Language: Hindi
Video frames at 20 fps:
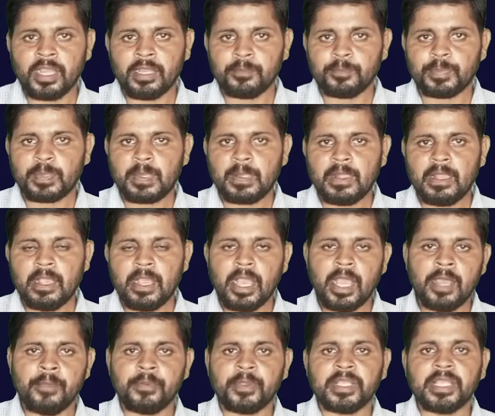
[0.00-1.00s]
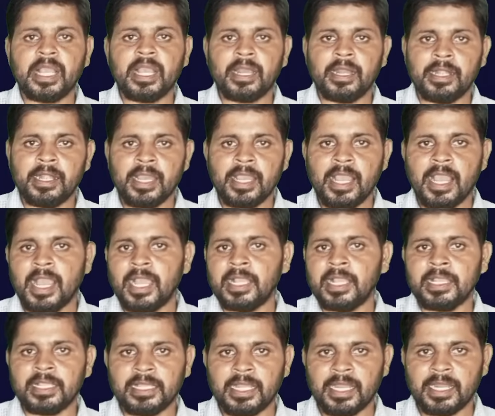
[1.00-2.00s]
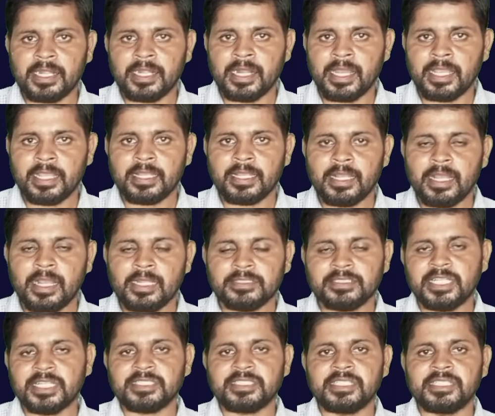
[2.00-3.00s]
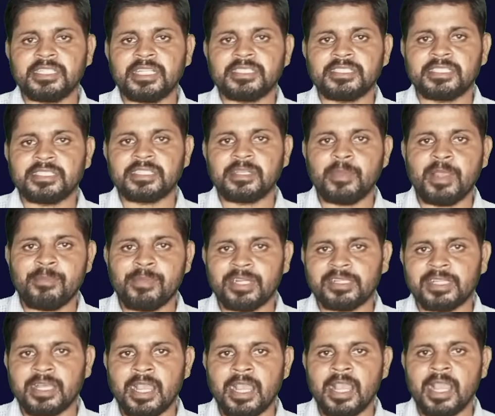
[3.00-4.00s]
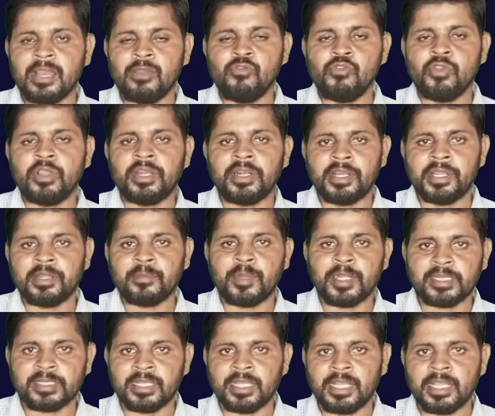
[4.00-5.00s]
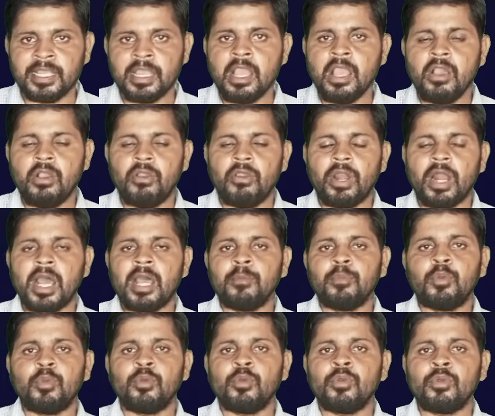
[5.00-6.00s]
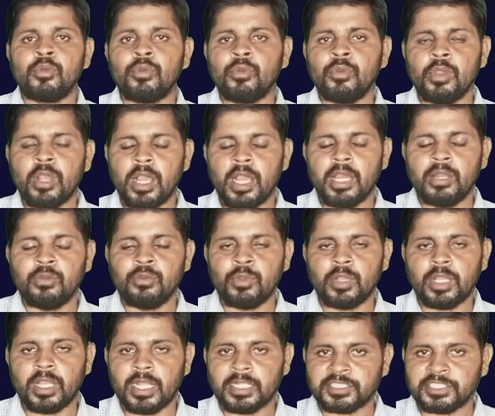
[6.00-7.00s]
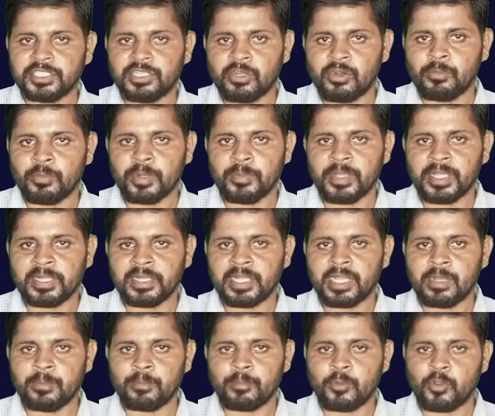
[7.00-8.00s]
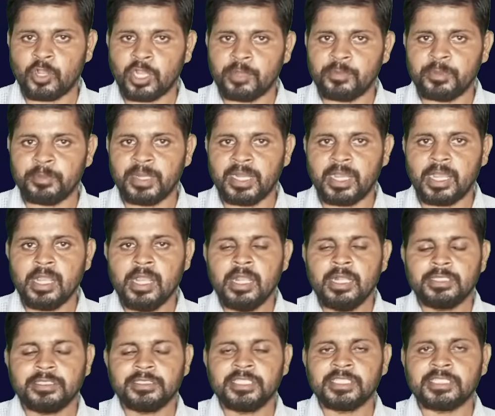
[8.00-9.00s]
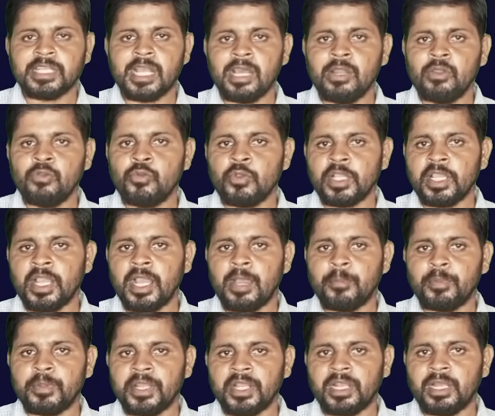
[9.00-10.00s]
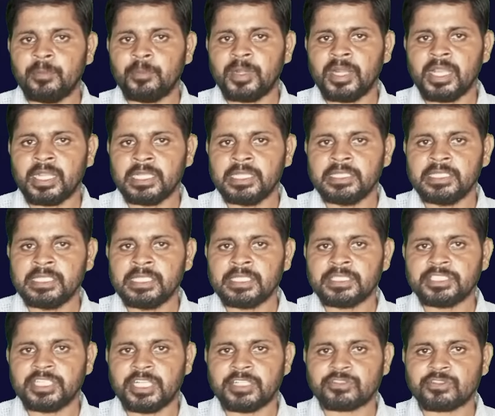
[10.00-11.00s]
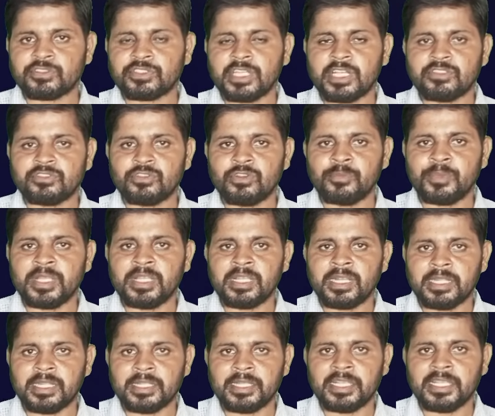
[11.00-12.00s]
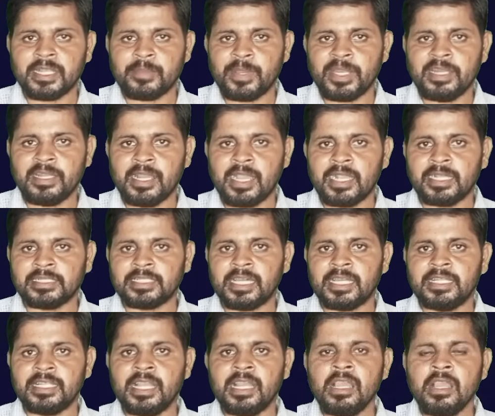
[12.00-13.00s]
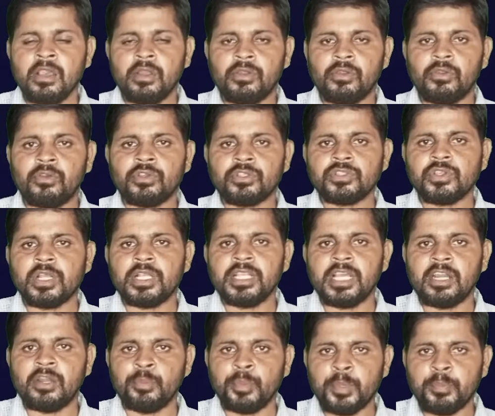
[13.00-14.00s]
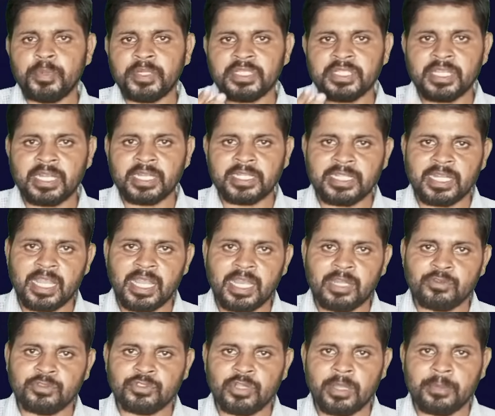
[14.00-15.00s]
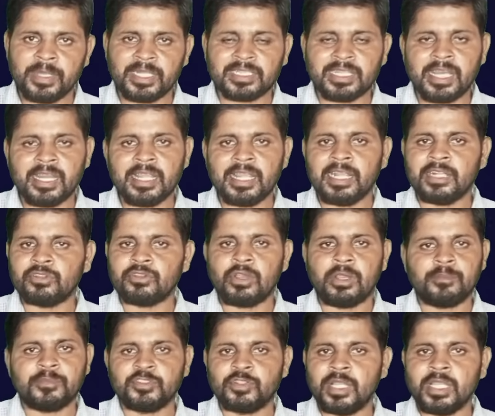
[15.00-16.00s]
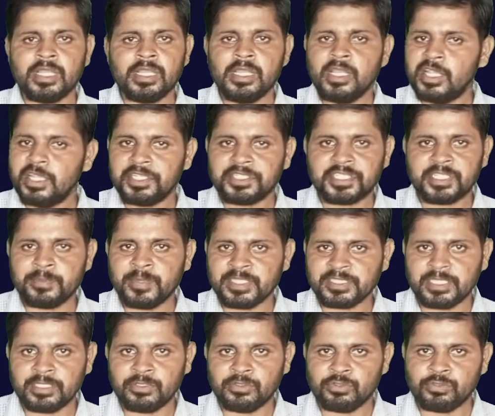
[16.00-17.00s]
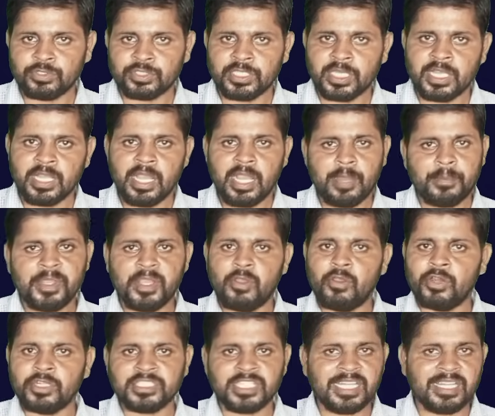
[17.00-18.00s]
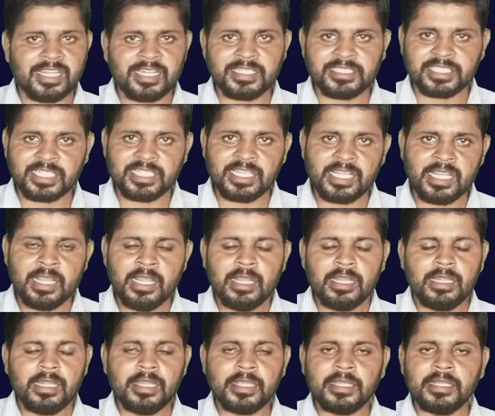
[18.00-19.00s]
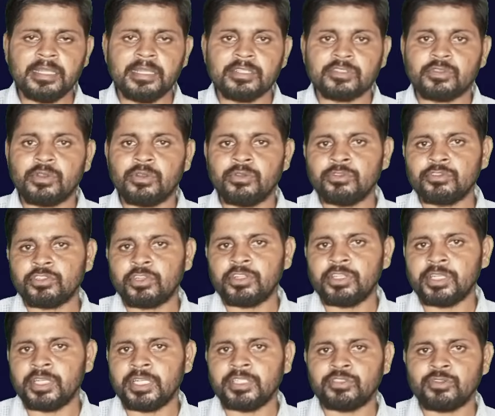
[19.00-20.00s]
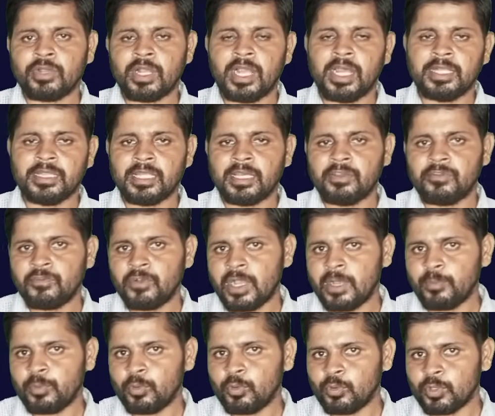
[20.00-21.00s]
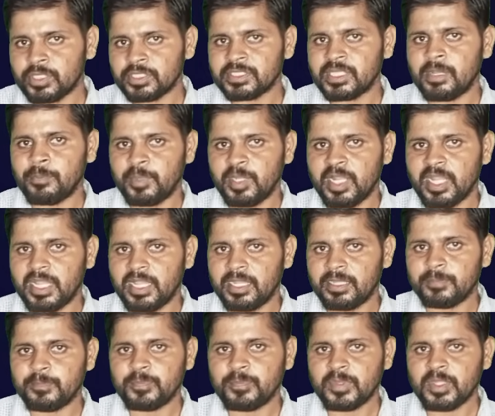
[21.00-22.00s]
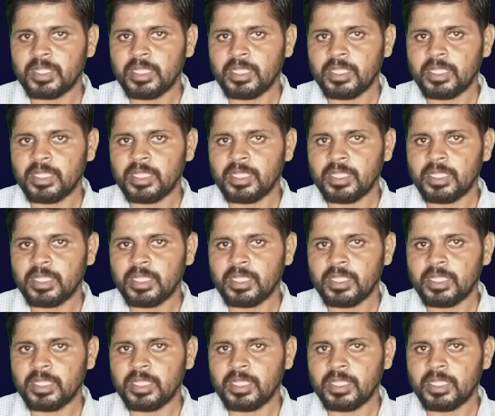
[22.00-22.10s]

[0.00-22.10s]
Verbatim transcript: गया अब क्या करना है आगे क्या करना है जैसे जैसे समय बढ़ता गया आलू के रेट बढ़ते गए और आप लोगों को आलू अच्छी दरों पर बेचने का मौका भी मिला जिस आलू के आपने कल्पना की थी कि 600 सात सौ रुपये कट्टे की हमारी लागत आ रही है नौ सौ हजार रुपए प्रति कट्टा आलू जो है बिकता रहेगा तो हम जो है इसी में संतुष्ट हैं हमें और ज़्यादा नहीं चाहिए लेकिन सोनू चौधरी ने जो कहा था वो आप लोगों के सामने आया